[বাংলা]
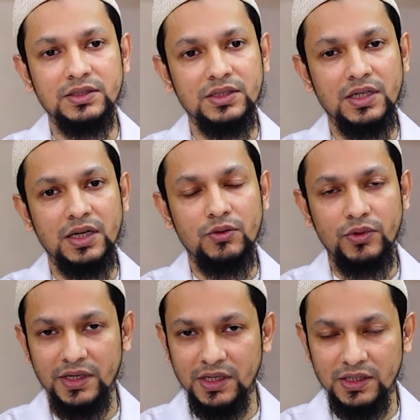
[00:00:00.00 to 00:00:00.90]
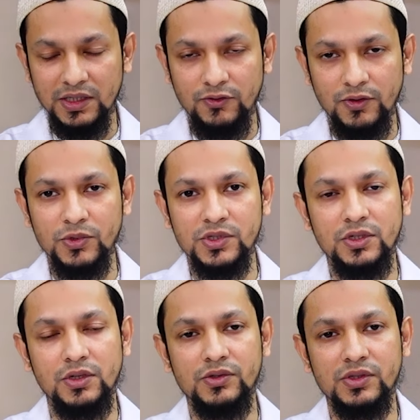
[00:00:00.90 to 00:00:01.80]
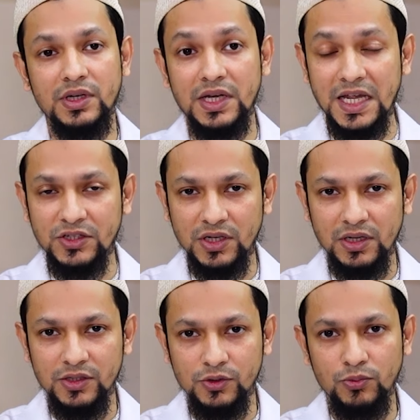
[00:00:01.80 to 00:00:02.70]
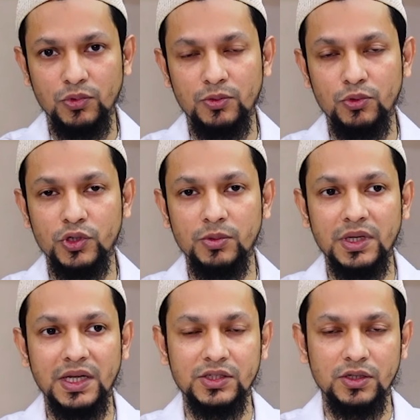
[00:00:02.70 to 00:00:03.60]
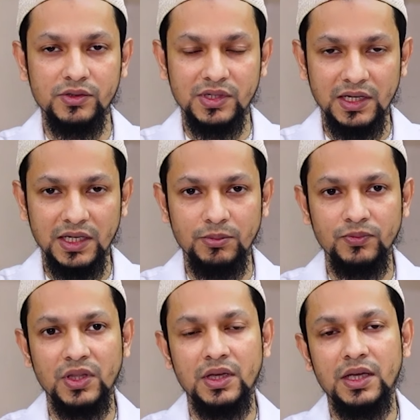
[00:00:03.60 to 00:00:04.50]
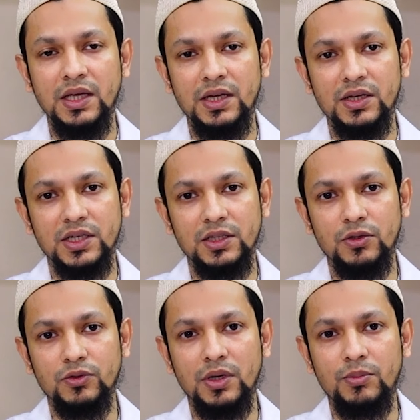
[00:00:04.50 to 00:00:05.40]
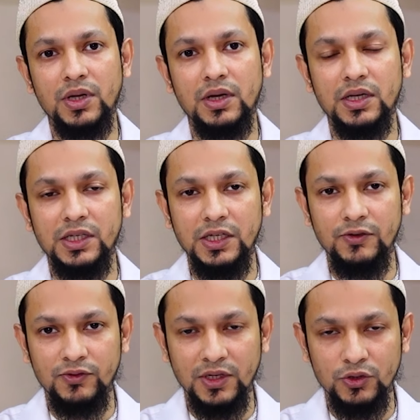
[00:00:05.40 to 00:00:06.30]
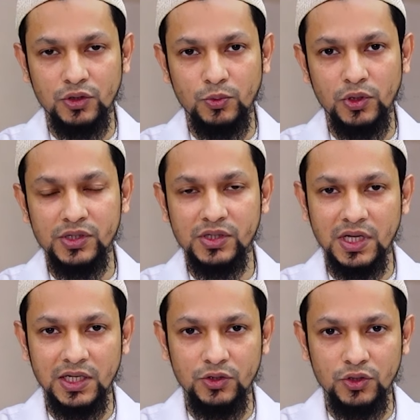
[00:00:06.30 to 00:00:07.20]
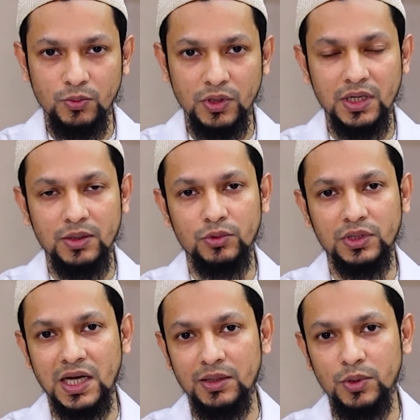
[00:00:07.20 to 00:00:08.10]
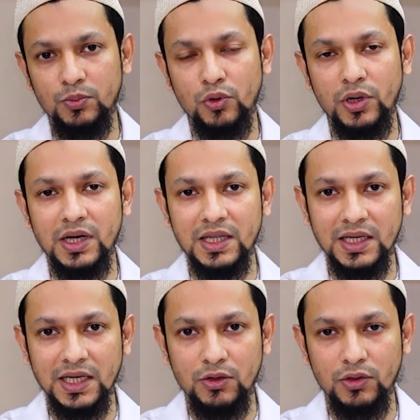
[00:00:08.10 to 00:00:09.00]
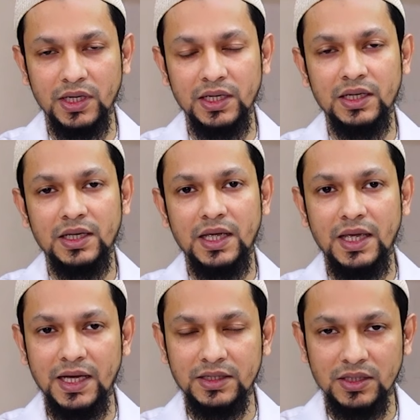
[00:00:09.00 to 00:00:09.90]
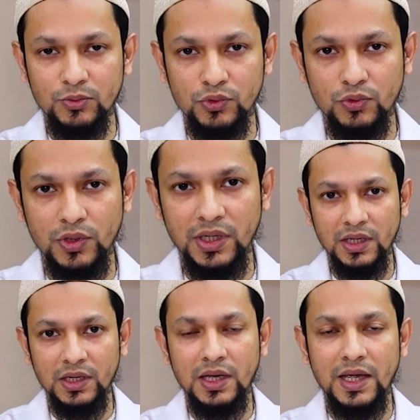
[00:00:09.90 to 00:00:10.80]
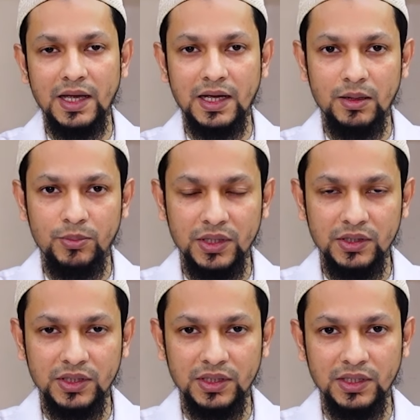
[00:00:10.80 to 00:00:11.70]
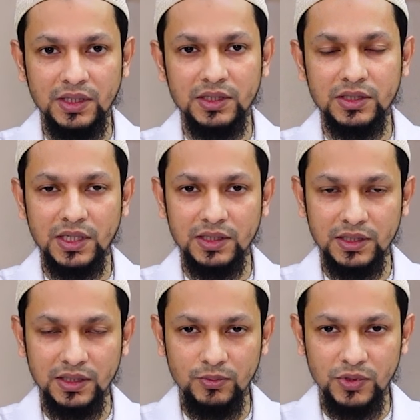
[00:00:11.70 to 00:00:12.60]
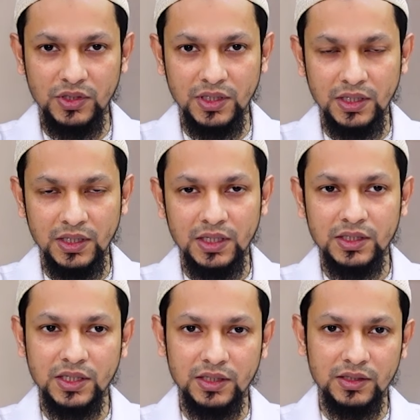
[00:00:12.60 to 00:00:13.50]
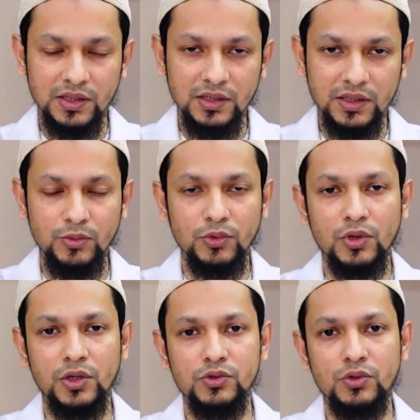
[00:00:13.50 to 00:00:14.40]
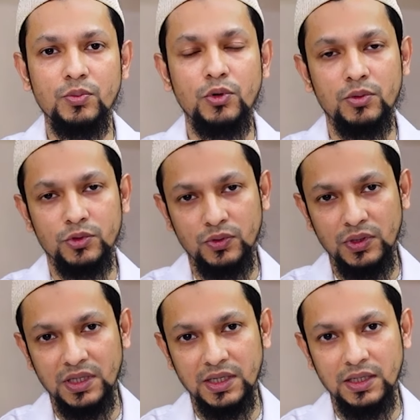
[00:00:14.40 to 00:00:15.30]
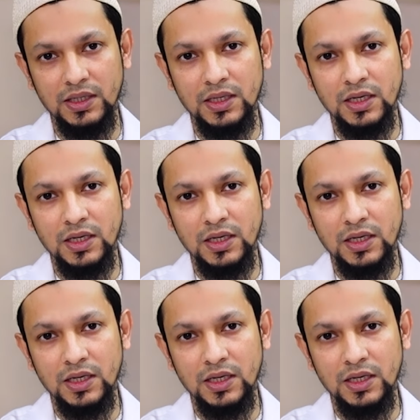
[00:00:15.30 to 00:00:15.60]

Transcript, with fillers: যেটা রেডিয়েন্টের ফার্মাসিউটিক্যালস অ্যান্ড ন্যাচারাল ইসুপগুলের ভুসি বা ন্যাচারাল সাইলিয়াম এটা সাধারণত আমরা ইফতারের সময় সাহারির সময় এবং তারাবির পরে রাত এগারোটায় এক চামচ করে এক কাপ পানির সাথে সাথে সাথে মিশিয়ে সাথে সাথে সেবন করার জন্য পরামর্শ দিয়ে থাকি